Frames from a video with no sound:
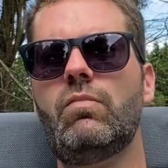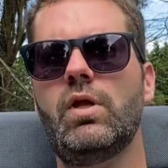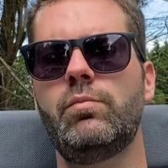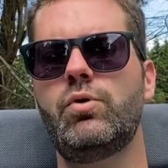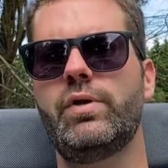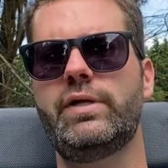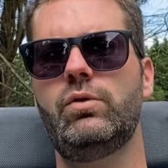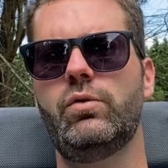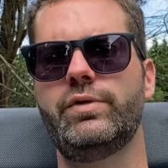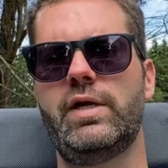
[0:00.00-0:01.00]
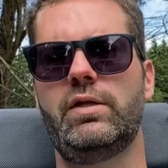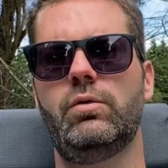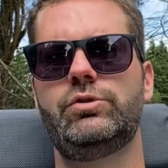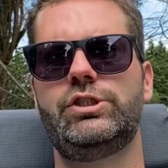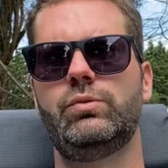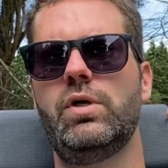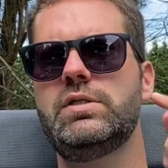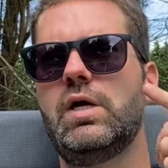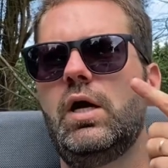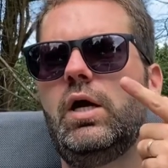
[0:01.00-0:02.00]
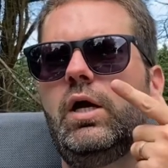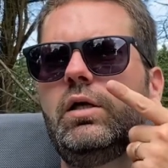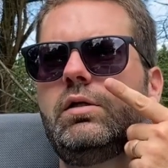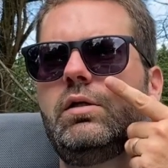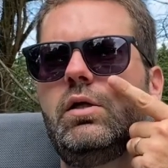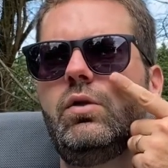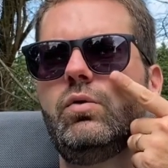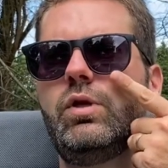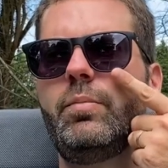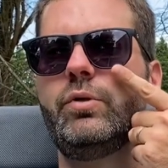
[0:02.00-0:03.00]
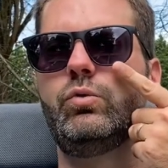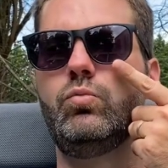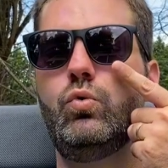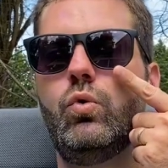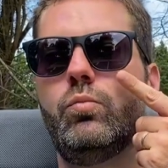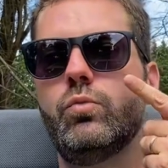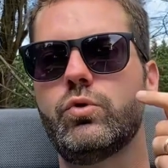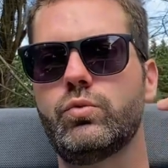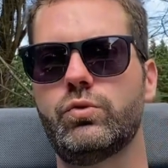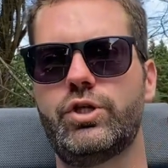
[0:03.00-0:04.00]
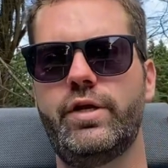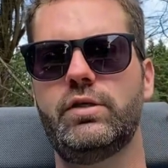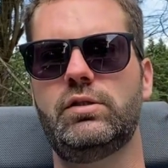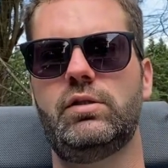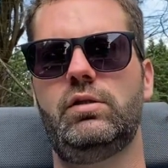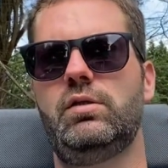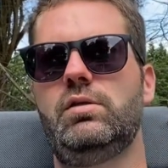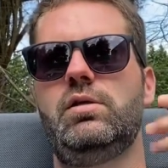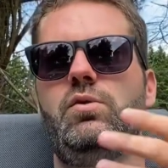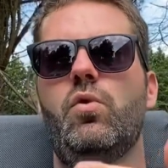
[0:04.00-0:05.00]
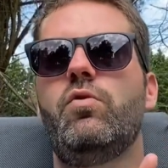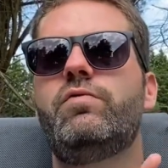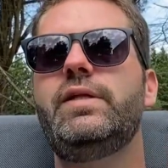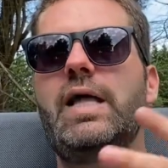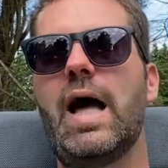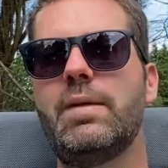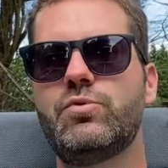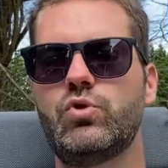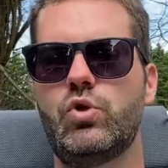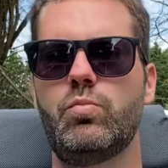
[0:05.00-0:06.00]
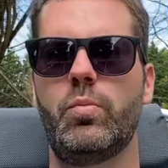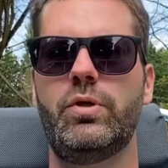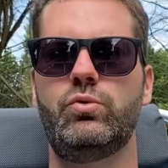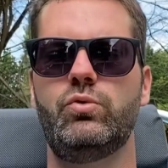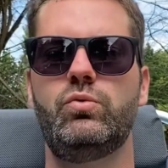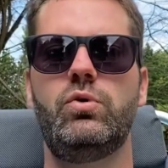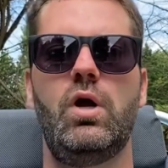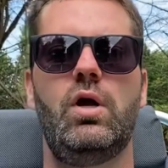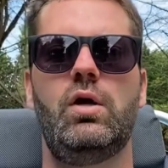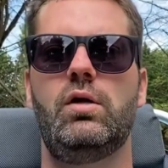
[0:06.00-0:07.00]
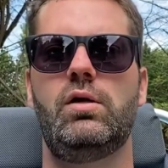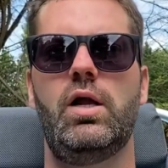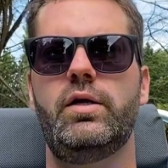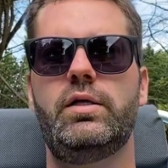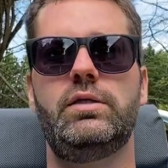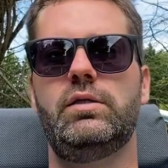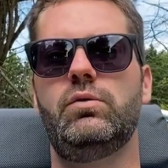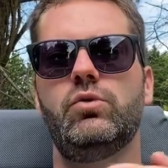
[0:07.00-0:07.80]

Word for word: Et puis on a, la norme chinoise qui est, il n'y a pas d'autre mot, mensongère, qui, ne reflète absolument pas du tout la réalité.